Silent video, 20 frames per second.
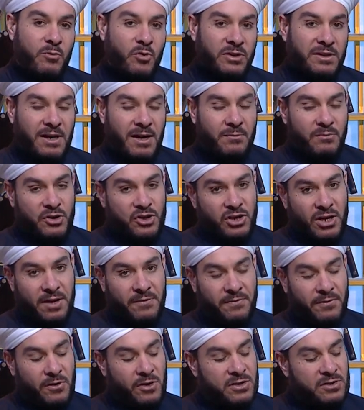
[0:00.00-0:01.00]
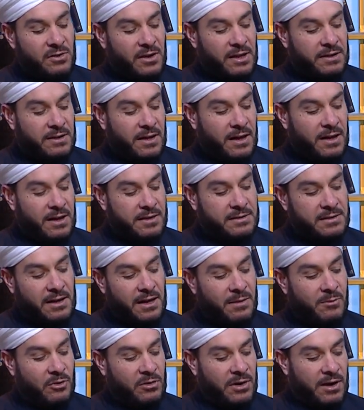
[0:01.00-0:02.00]
والطعن بالشرف، نسال الله تعالى
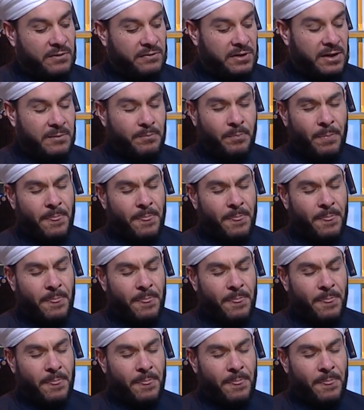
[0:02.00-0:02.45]
السلامه والعافيه.